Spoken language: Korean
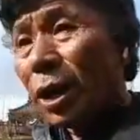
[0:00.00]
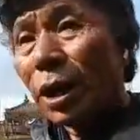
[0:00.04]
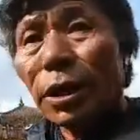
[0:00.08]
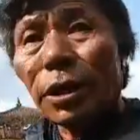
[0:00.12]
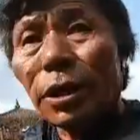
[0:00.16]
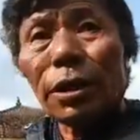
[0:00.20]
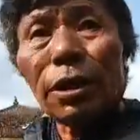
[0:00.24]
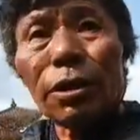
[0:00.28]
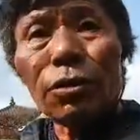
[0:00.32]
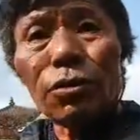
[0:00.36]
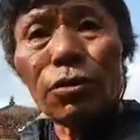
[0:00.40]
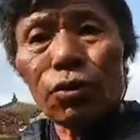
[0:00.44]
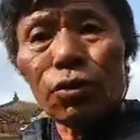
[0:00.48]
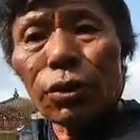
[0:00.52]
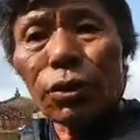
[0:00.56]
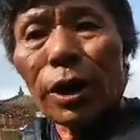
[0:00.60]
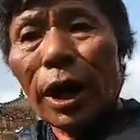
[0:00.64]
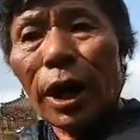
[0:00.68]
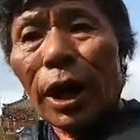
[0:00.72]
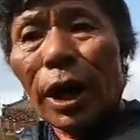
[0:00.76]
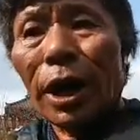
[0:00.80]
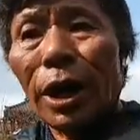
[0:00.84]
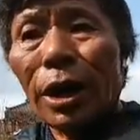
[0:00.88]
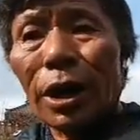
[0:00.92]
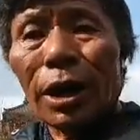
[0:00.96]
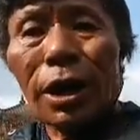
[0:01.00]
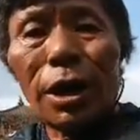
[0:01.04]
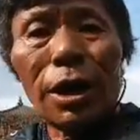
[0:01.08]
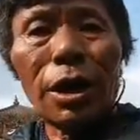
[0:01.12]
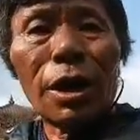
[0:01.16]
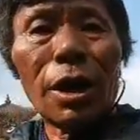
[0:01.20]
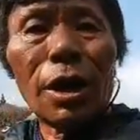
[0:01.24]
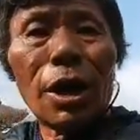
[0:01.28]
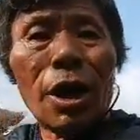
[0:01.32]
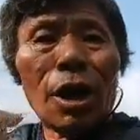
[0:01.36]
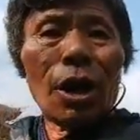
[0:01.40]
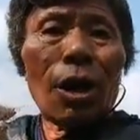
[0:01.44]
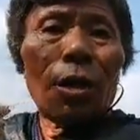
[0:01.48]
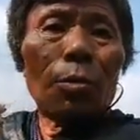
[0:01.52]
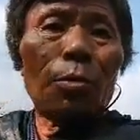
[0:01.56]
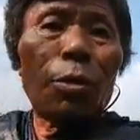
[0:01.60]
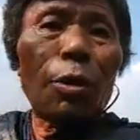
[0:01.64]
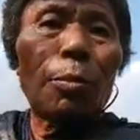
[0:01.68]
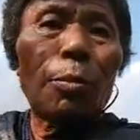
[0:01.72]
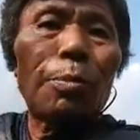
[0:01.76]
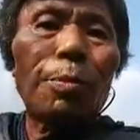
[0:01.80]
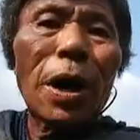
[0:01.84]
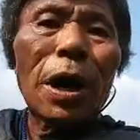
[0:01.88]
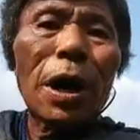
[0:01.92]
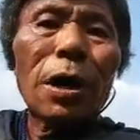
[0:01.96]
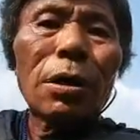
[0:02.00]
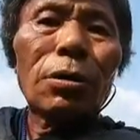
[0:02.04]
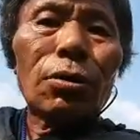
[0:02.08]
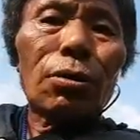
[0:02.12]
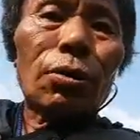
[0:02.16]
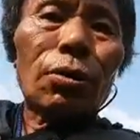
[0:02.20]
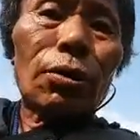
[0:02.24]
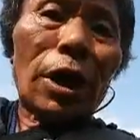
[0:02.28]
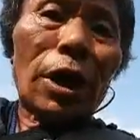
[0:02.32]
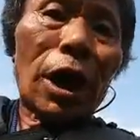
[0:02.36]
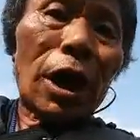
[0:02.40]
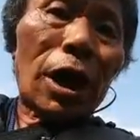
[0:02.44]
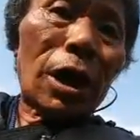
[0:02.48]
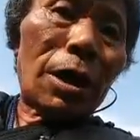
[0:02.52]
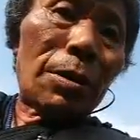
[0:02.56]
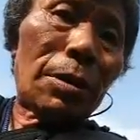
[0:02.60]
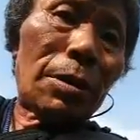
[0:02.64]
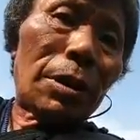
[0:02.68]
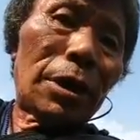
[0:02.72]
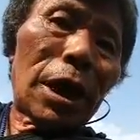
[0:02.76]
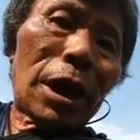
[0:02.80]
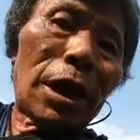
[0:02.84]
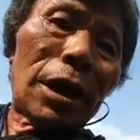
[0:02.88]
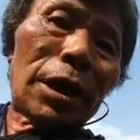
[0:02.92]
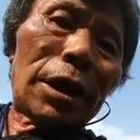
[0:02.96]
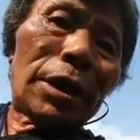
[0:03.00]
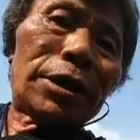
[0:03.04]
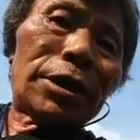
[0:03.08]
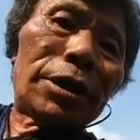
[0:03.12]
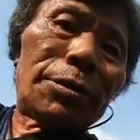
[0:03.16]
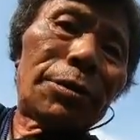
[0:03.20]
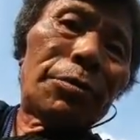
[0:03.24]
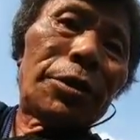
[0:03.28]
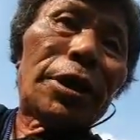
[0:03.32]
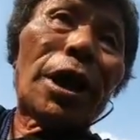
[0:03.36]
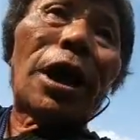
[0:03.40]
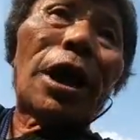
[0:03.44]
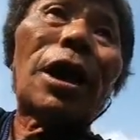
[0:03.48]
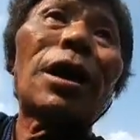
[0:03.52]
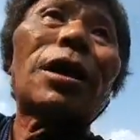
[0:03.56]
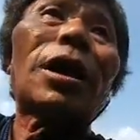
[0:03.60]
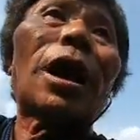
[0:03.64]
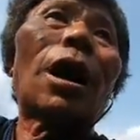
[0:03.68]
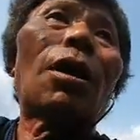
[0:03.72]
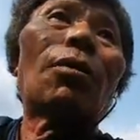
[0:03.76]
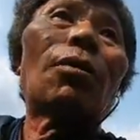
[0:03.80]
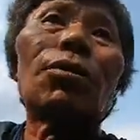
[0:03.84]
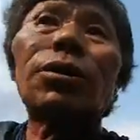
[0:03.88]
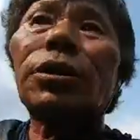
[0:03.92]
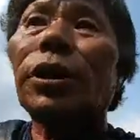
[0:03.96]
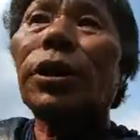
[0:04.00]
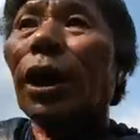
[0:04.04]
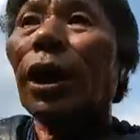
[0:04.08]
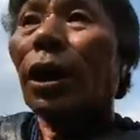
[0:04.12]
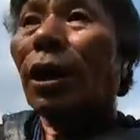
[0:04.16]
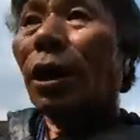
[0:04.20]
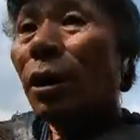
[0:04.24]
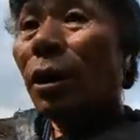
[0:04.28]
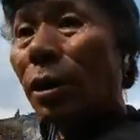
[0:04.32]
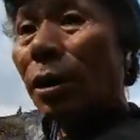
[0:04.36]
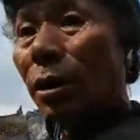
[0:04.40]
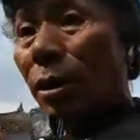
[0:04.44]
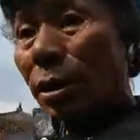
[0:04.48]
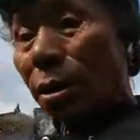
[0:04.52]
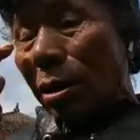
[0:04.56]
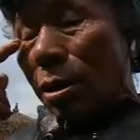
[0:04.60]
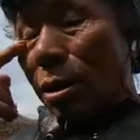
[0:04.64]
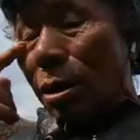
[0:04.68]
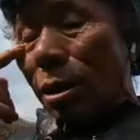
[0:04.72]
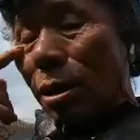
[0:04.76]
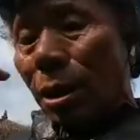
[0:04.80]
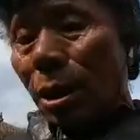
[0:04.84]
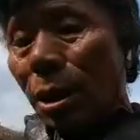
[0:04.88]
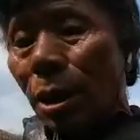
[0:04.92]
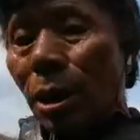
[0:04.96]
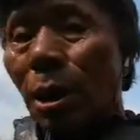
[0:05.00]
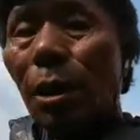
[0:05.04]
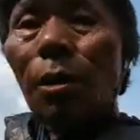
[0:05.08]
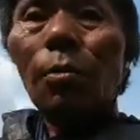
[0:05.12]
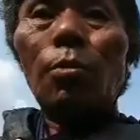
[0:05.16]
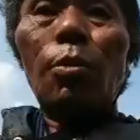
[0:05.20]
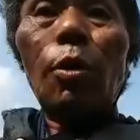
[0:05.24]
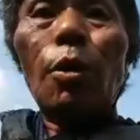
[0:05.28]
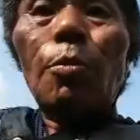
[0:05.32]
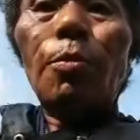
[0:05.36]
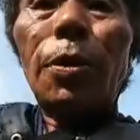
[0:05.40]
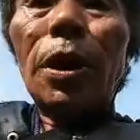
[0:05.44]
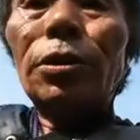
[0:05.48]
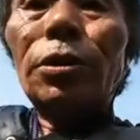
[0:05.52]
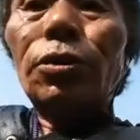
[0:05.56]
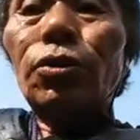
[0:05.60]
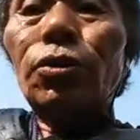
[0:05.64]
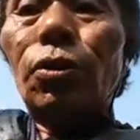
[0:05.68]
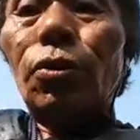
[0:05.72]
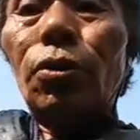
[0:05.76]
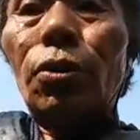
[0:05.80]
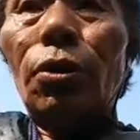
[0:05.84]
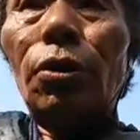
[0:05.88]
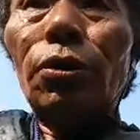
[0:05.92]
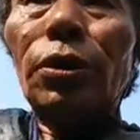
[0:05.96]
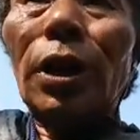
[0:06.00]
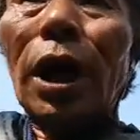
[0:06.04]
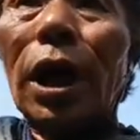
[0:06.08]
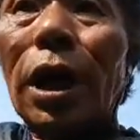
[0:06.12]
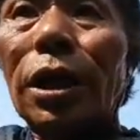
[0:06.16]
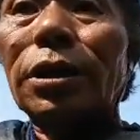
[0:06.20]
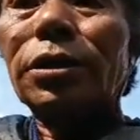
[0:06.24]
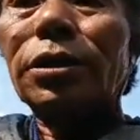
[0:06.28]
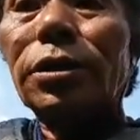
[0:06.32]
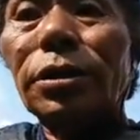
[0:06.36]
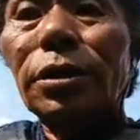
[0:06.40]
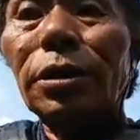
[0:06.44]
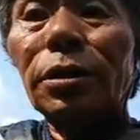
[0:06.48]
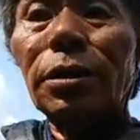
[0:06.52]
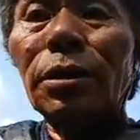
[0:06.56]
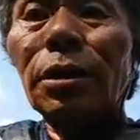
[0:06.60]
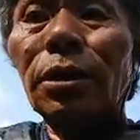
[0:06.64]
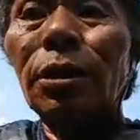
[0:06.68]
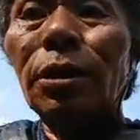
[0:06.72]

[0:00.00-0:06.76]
있는 중에 폭판 끌어 나가, 나가겠습니다 가운데 거 목판 쪽으로 나가서